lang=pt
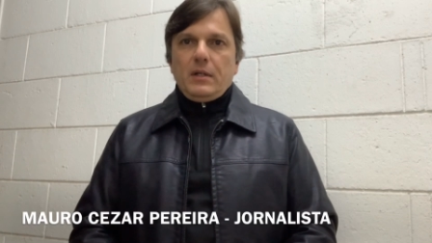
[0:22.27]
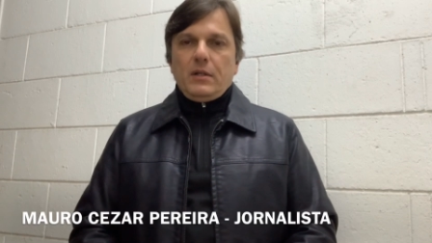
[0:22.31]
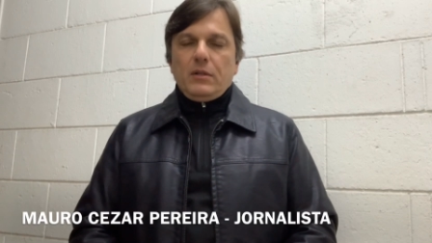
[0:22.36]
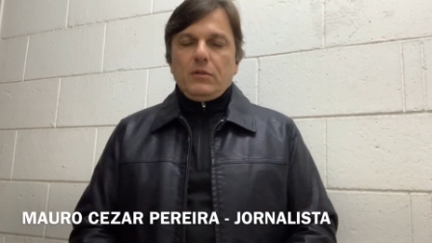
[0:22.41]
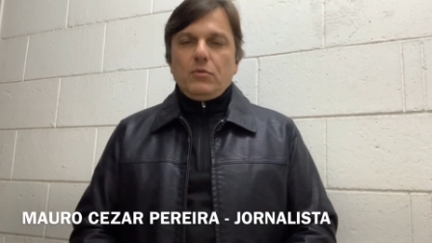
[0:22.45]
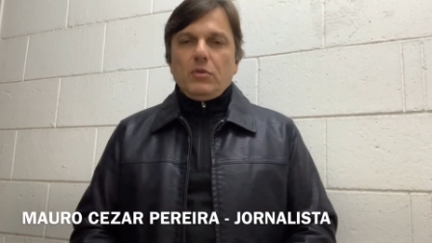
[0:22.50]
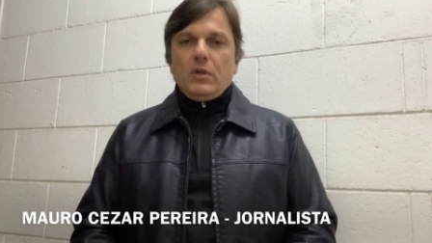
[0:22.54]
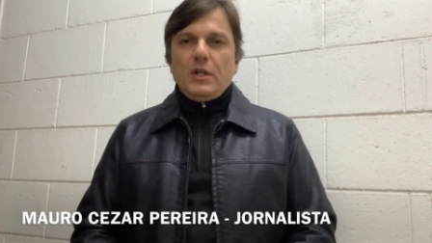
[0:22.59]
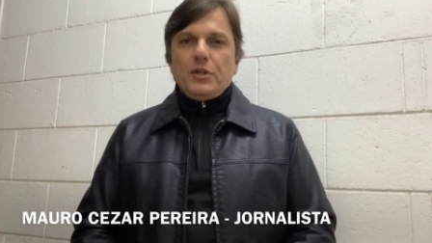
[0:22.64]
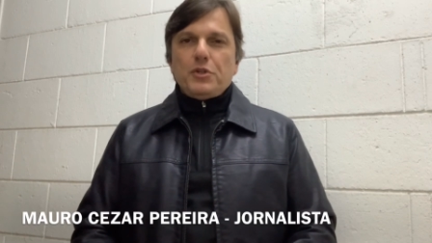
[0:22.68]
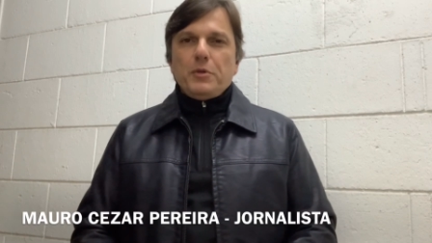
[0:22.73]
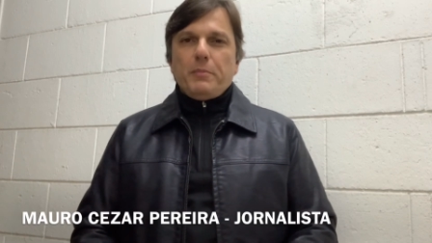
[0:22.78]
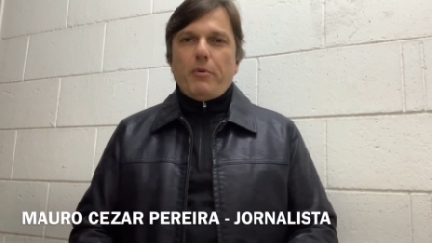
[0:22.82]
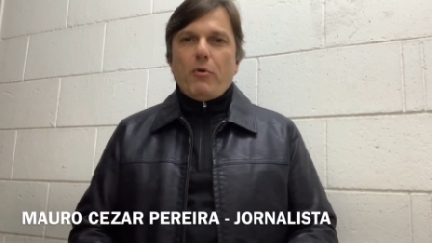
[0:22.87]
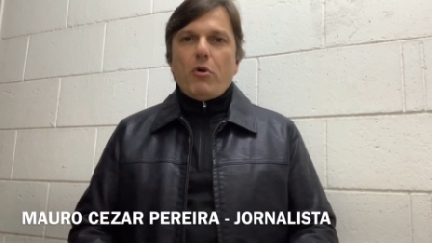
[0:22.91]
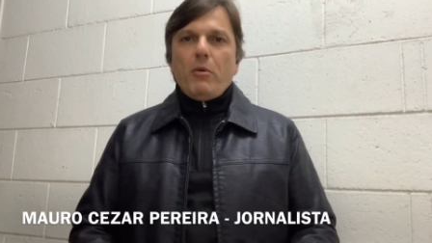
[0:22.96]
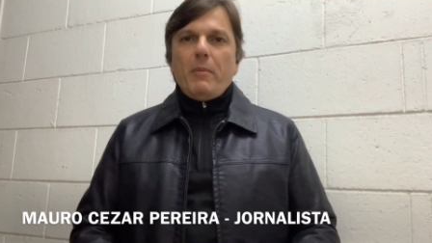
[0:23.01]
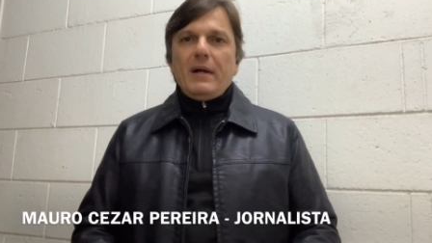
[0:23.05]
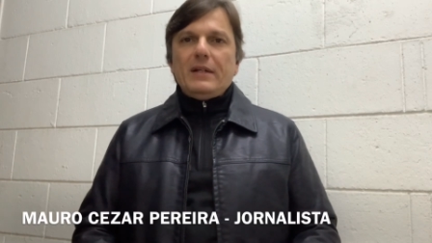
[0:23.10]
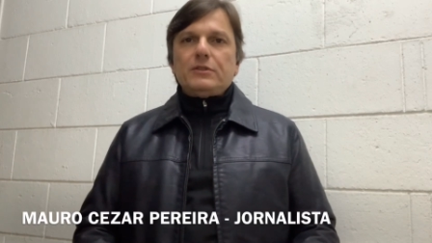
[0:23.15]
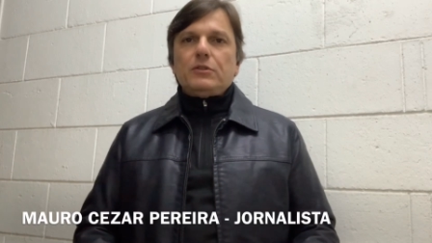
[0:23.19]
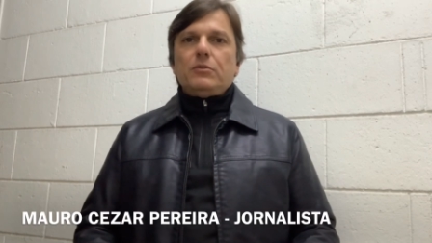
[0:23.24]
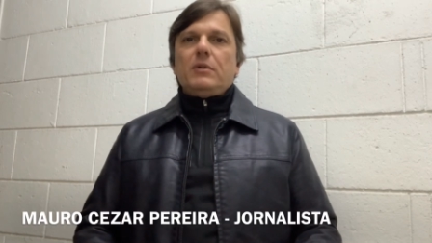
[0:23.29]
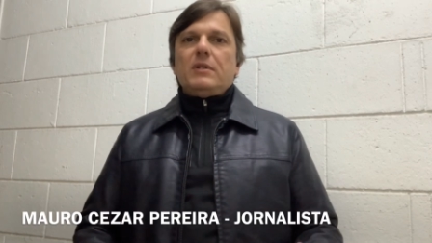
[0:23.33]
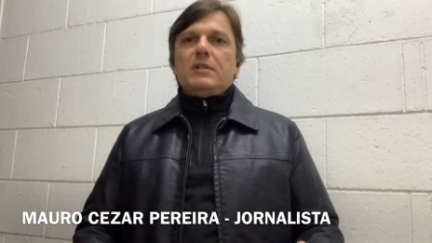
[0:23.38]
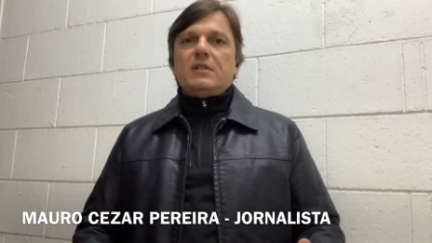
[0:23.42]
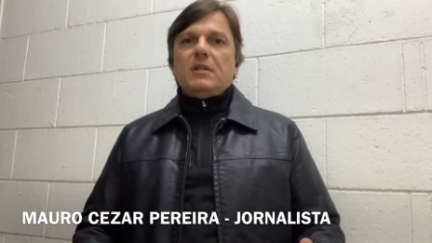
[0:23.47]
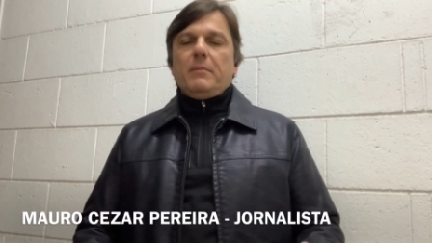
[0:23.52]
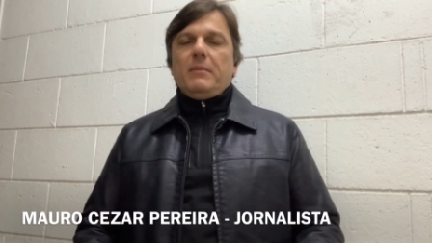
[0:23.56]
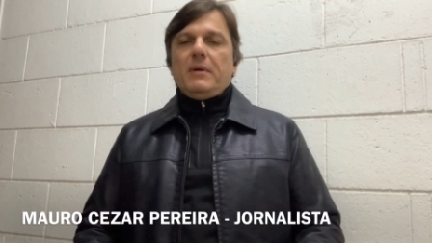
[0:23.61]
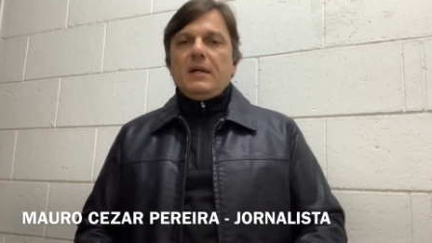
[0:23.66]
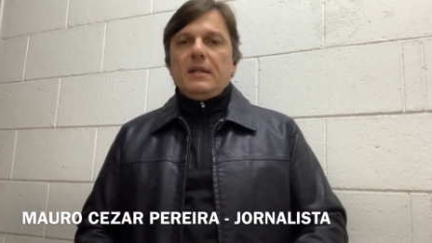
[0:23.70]
Durante pouco mais de
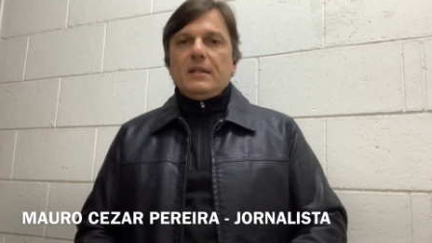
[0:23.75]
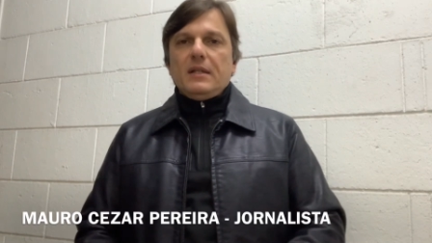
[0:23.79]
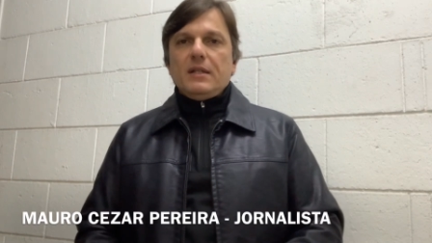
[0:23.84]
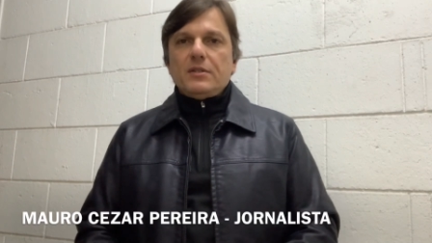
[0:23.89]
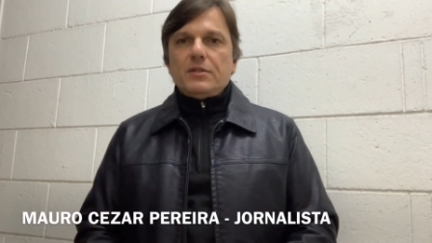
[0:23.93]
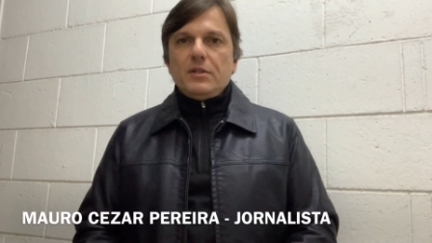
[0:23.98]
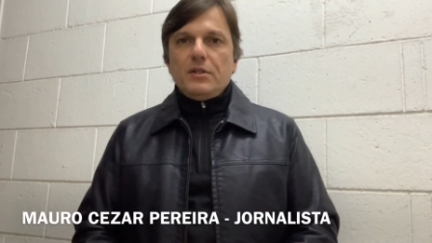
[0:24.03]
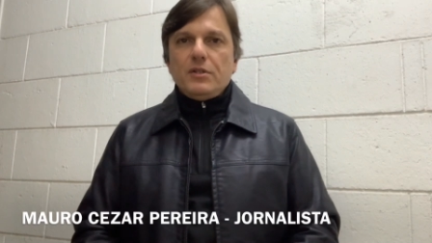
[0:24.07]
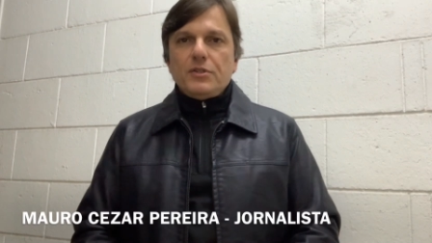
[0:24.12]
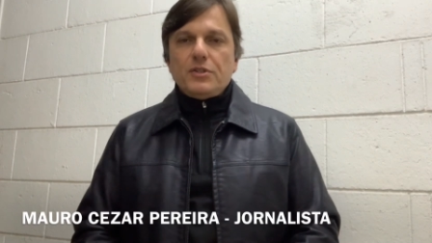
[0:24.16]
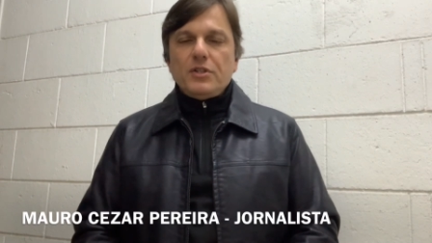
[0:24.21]
duas semanas,